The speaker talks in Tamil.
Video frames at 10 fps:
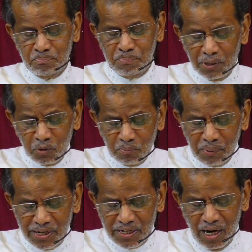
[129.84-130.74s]

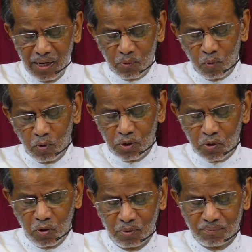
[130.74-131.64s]
பெரும்படிக்காய்
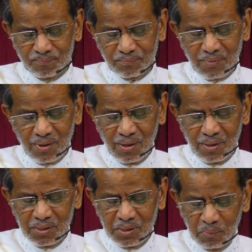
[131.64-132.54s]
ஓடுகிறோம்
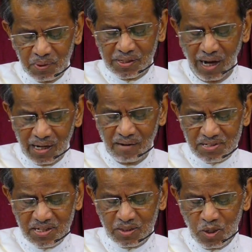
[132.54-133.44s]
இருபத்தி ஆறாம்
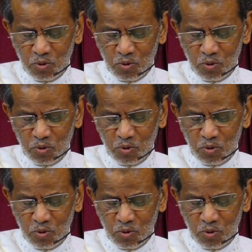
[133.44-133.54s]
வசனத்தில்